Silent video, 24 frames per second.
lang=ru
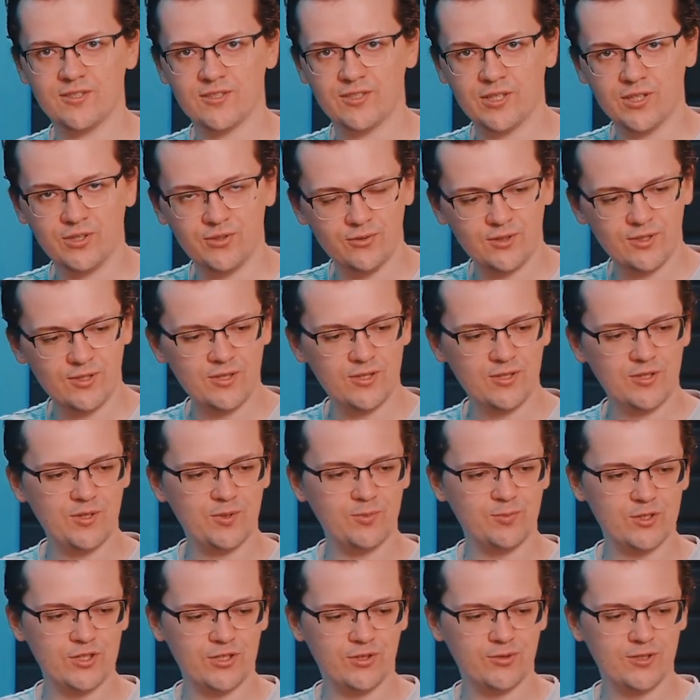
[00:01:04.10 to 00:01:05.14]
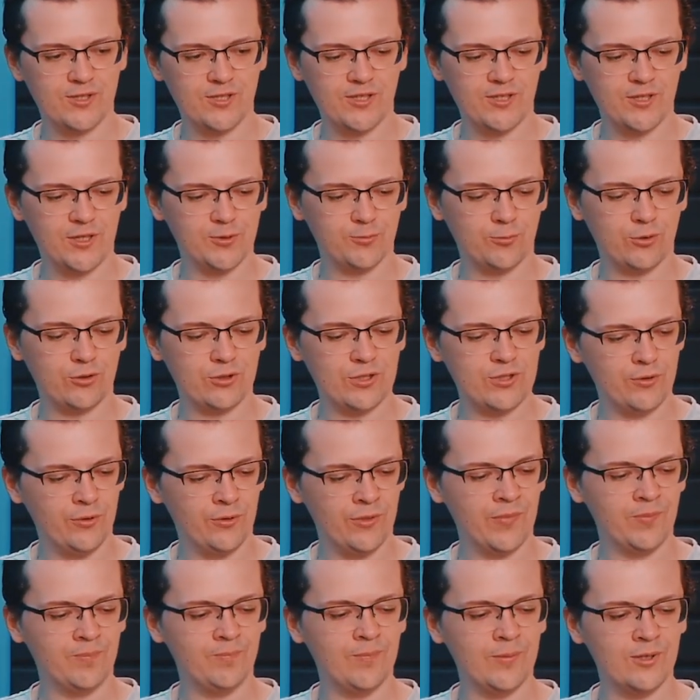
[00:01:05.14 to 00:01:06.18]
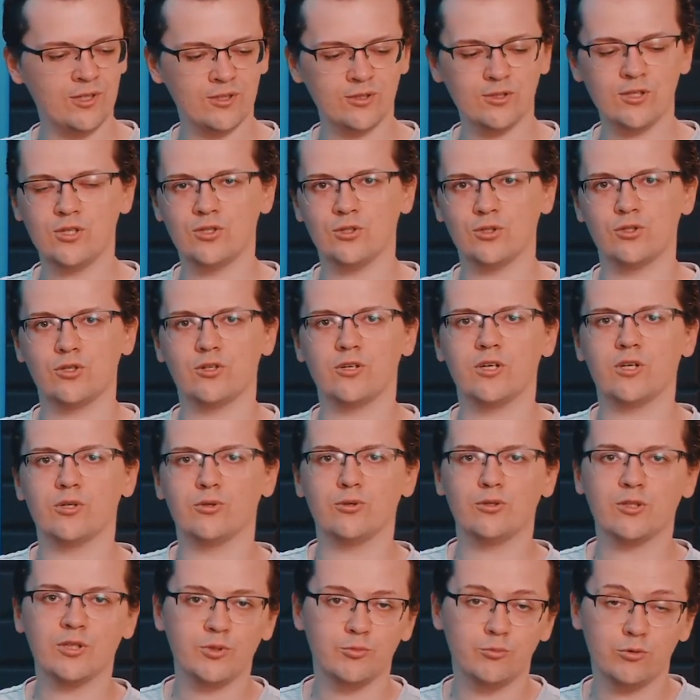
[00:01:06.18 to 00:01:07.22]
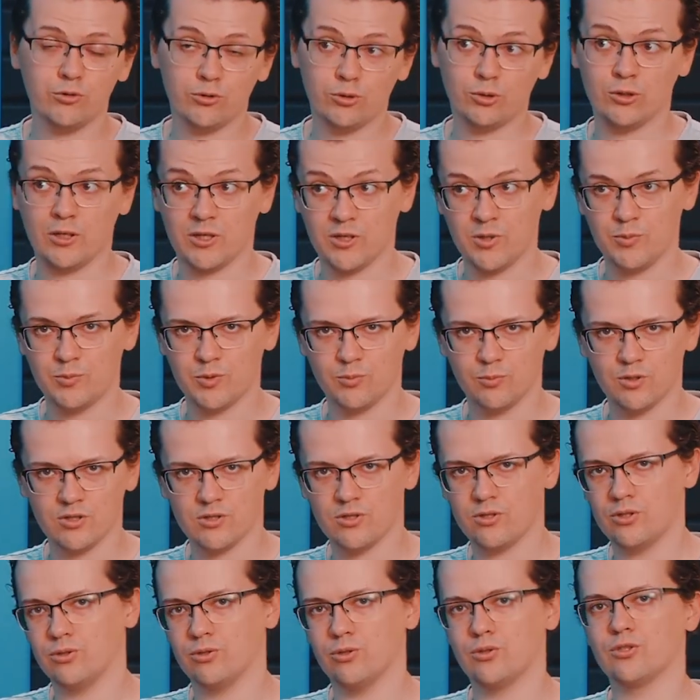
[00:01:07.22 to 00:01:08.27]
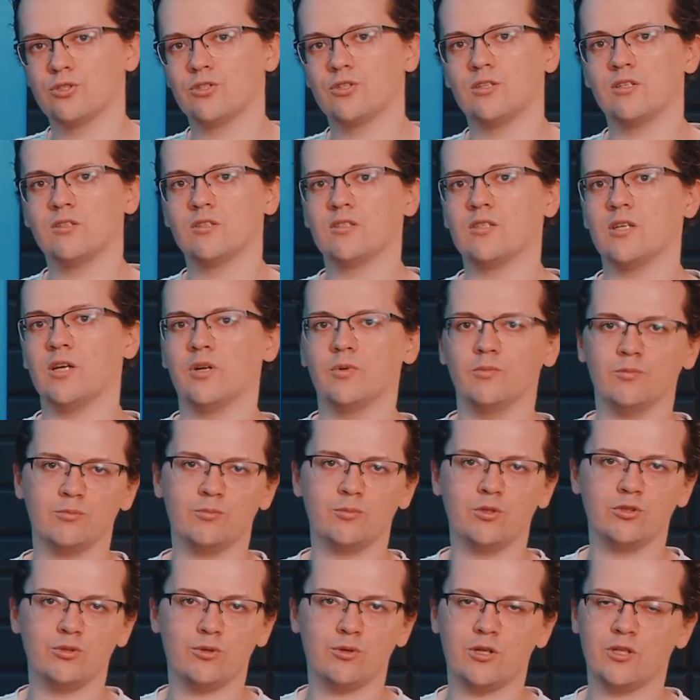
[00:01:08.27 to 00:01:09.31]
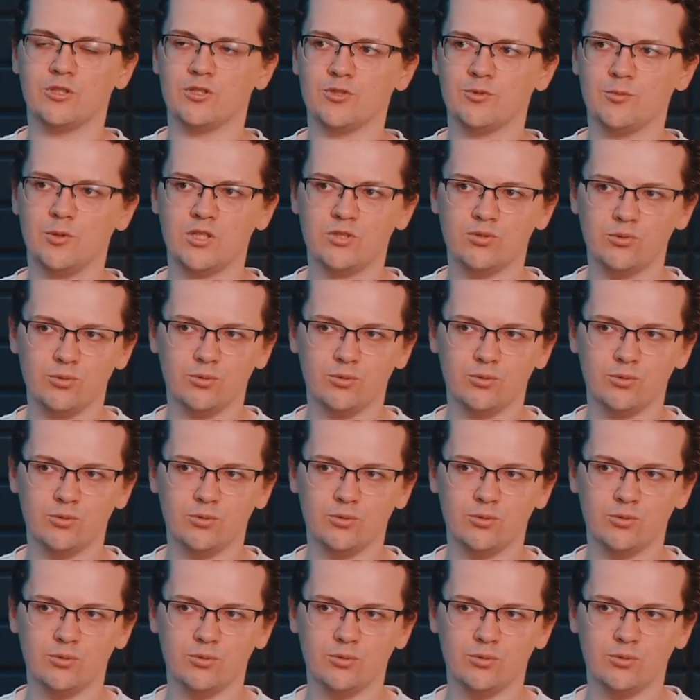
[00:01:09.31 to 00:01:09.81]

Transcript: э, там всякие горе-сборки, обзоры на других блогеров, то есть меня это не интересует.